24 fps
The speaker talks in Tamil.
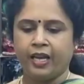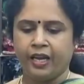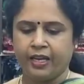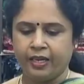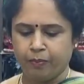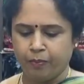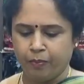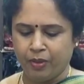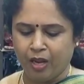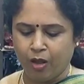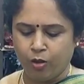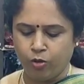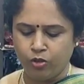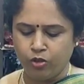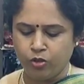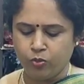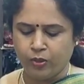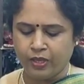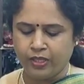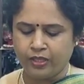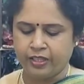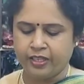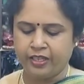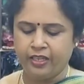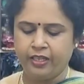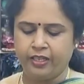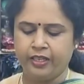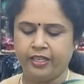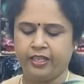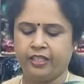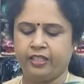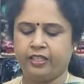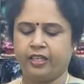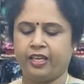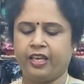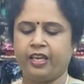அண்ட் பிளவுஸ் வந்து
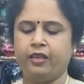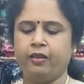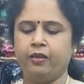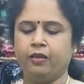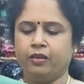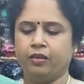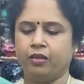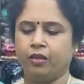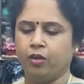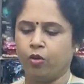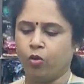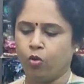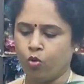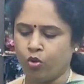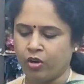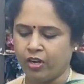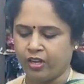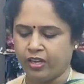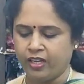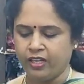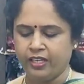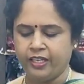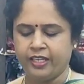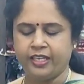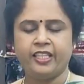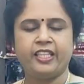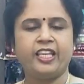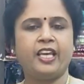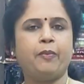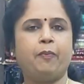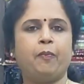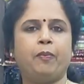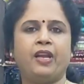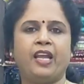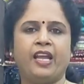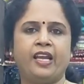இதுக்கு உங்களுக்கு இதே
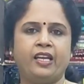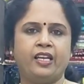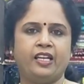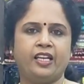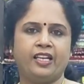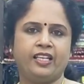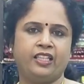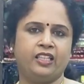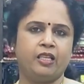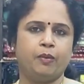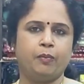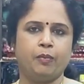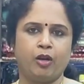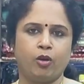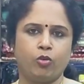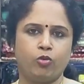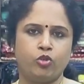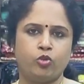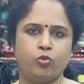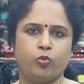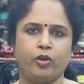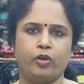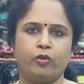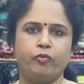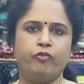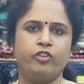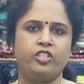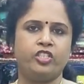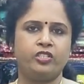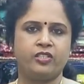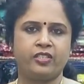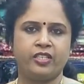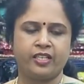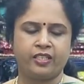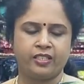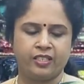பிளெயின்ல இந்த பிளவுஸ் வரும்
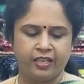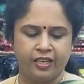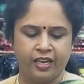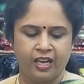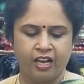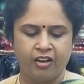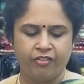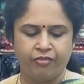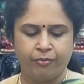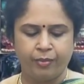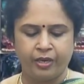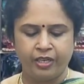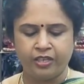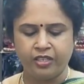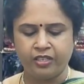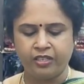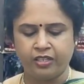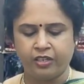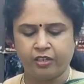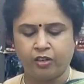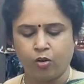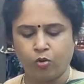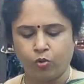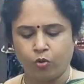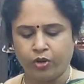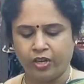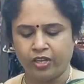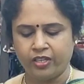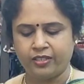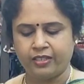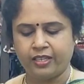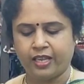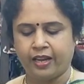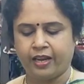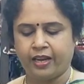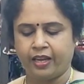விச் சிக்ஸ் அண்ட் ஹாஃப் மீட்டர்ஸ் இருக்கக்கூடிய
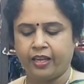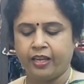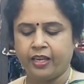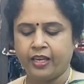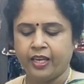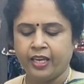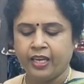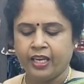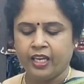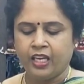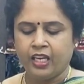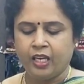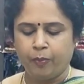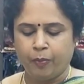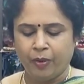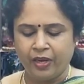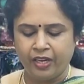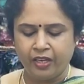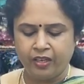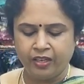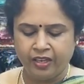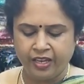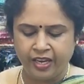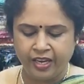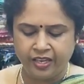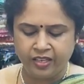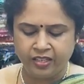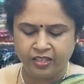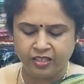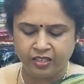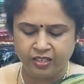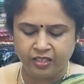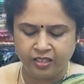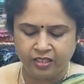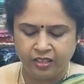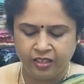சாரி இப்போ
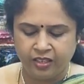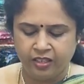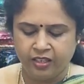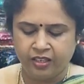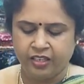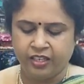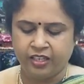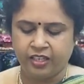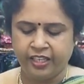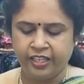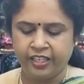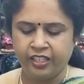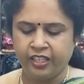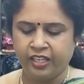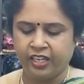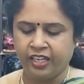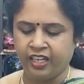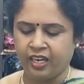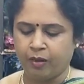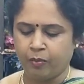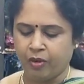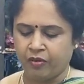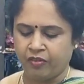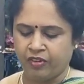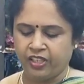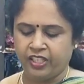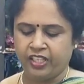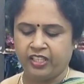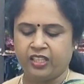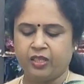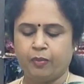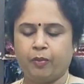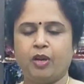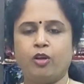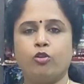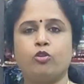இன்கேஸ் இதுக்கு நம்ம வந்து
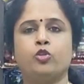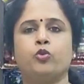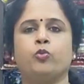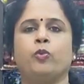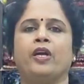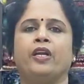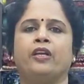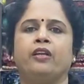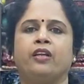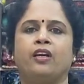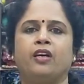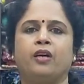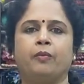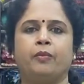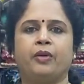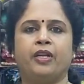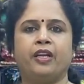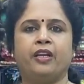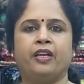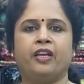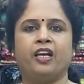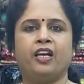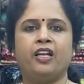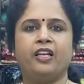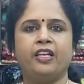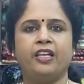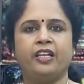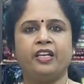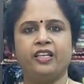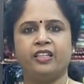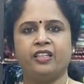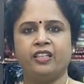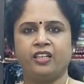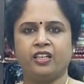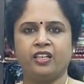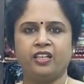இந்த பிளவுஸ் வேண்டாம் அப்படின்னா
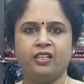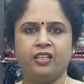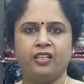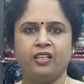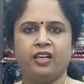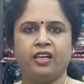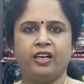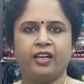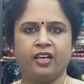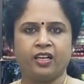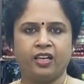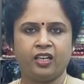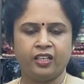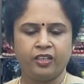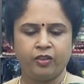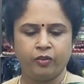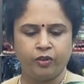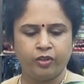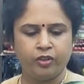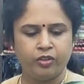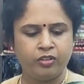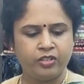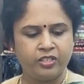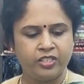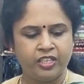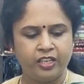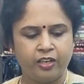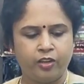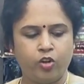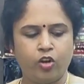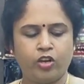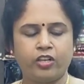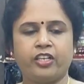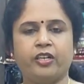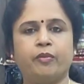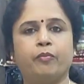நீங்கள் இதுக்கு அழகான ஒரு
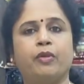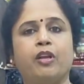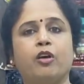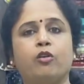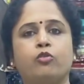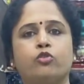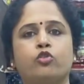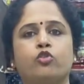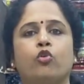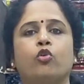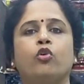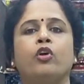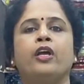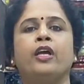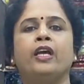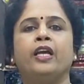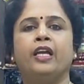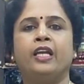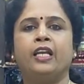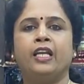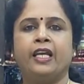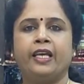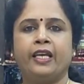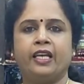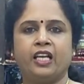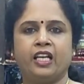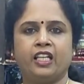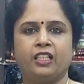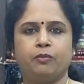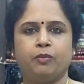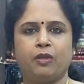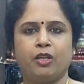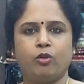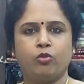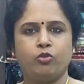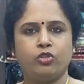சில்க் காட்டன் பிளவுஸோ இல்லை
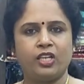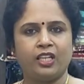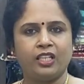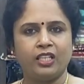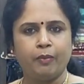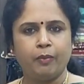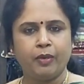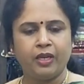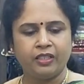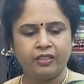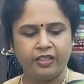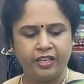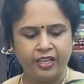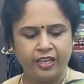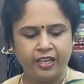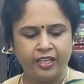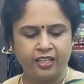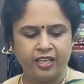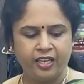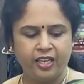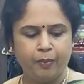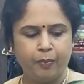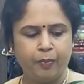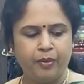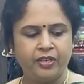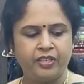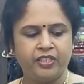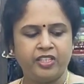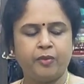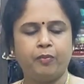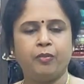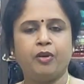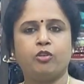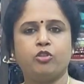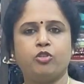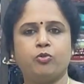இக்கத் பிளவுஸ் அந்த மாதிரி ஏதான
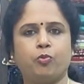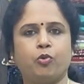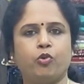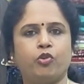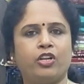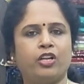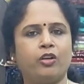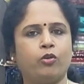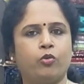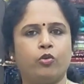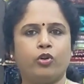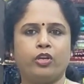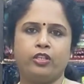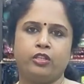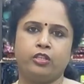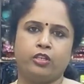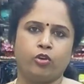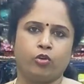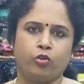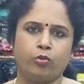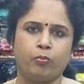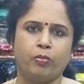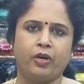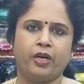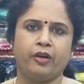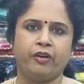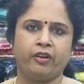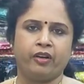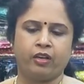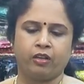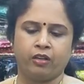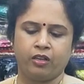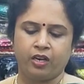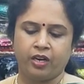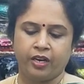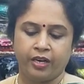பிரிண்டட் பிளவுஸ் போட்டால் கூட இதுக்கு ரொம்ப
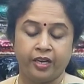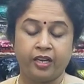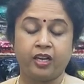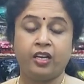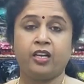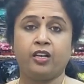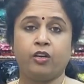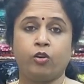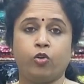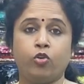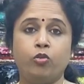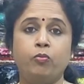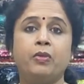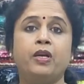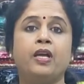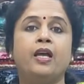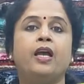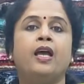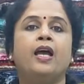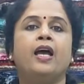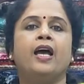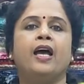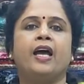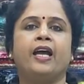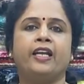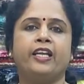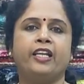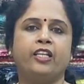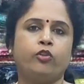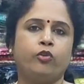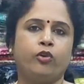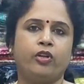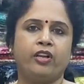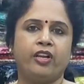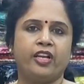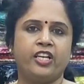அழகா அழகாக இருக்கும் அண்ட்
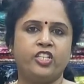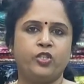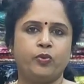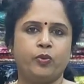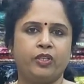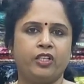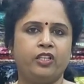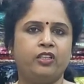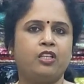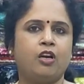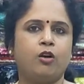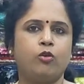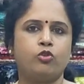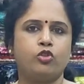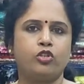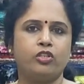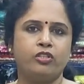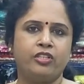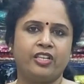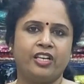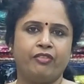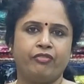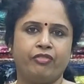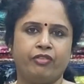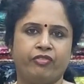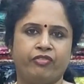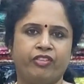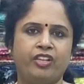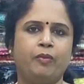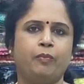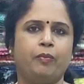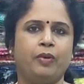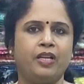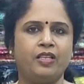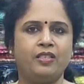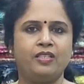இதோட ரேஞ்ச் வந்து தௌசண்ட் த்ரீ ஃபிஃப்டி
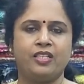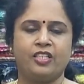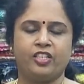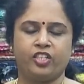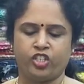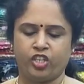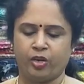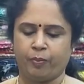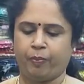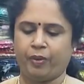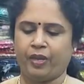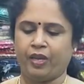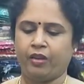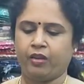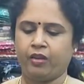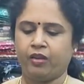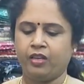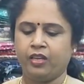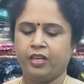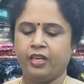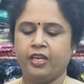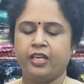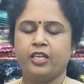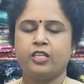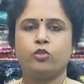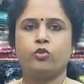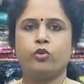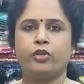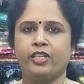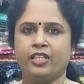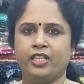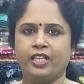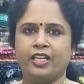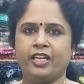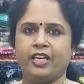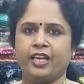ப்ளஸ் ஷிப்பிங் ஸோ
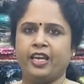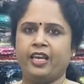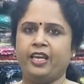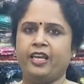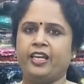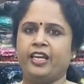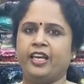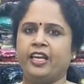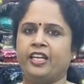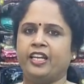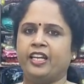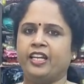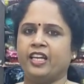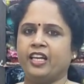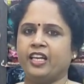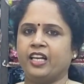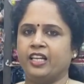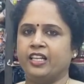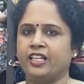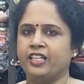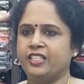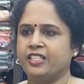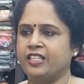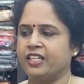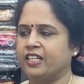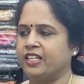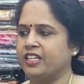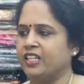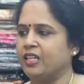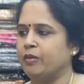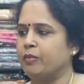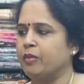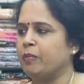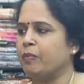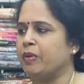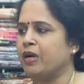இதுலேயே என்னென்ன கலர்ஸ்
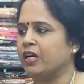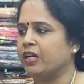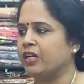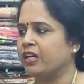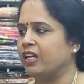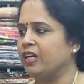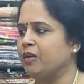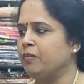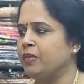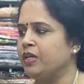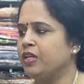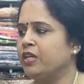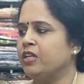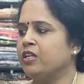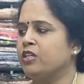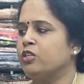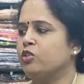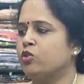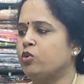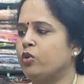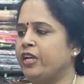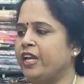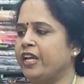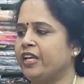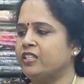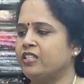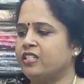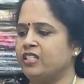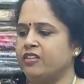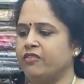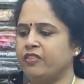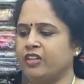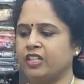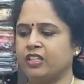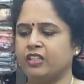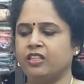இருக்குன்னு நம்ம பார்க்கலாம் ஸோ
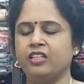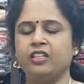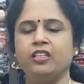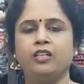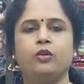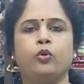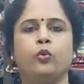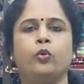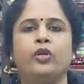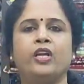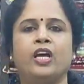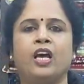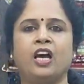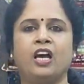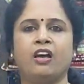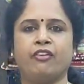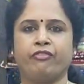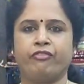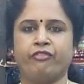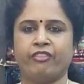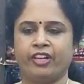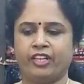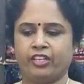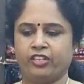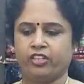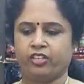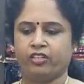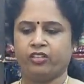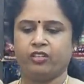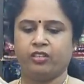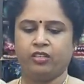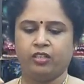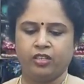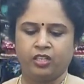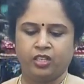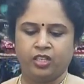நெக்ஸ்ட் வந்து ஒரு ஹாஃப் ஒயிட்
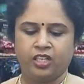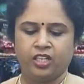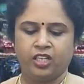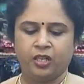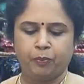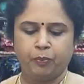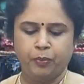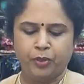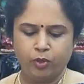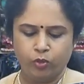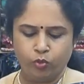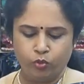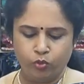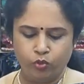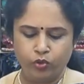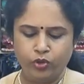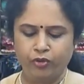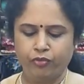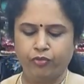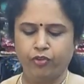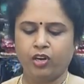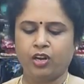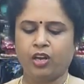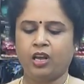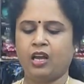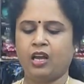பியூட்டிஃபுல்